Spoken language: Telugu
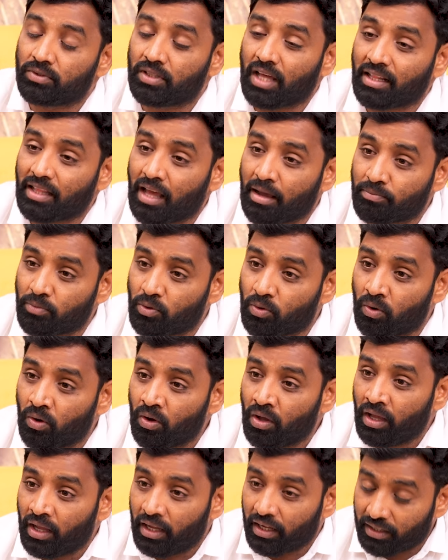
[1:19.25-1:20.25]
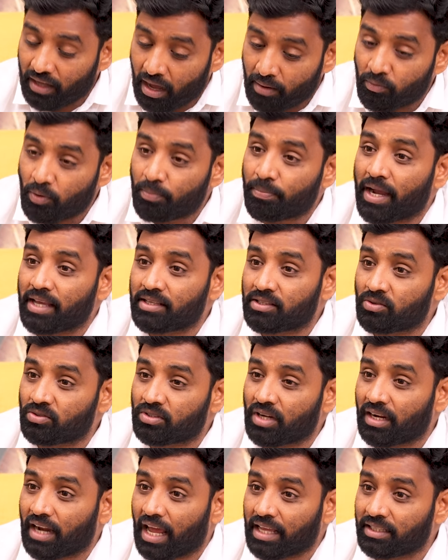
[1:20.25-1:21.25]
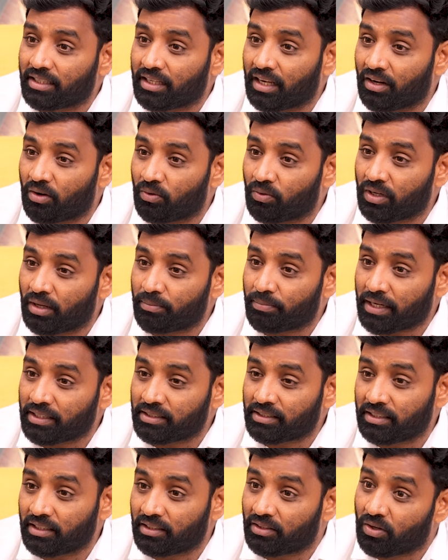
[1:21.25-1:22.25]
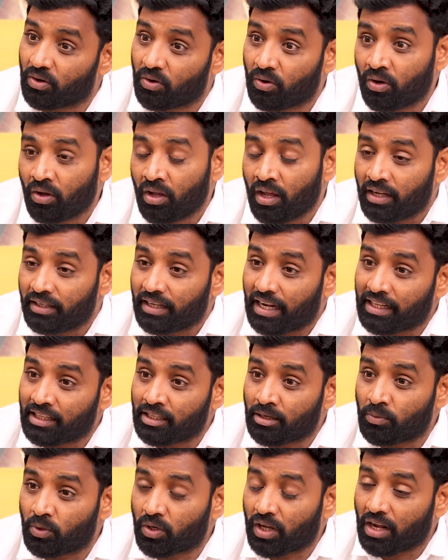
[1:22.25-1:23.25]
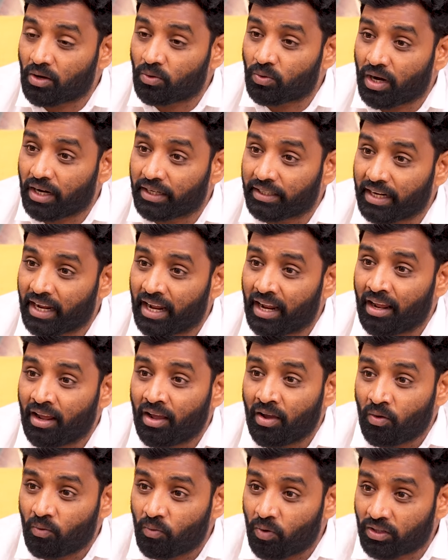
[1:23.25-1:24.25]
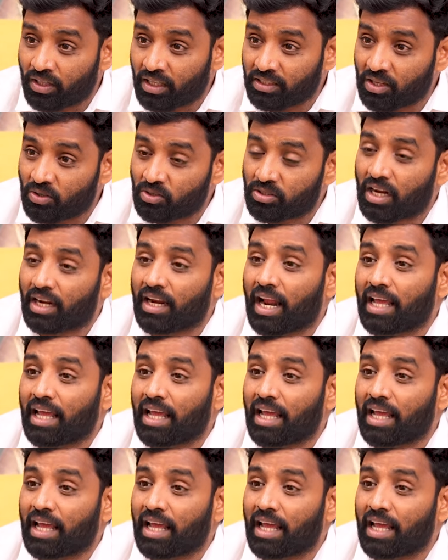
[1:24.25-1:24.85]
దాదాపు ఇంకా ముప్పై ఐదు సంవత్సరాల రాజకీయంలో ఉండే పరిస్థితిలో నరేంద్ర మోడీ గారు ఉన్నారంటే వంద సంవత్సరాల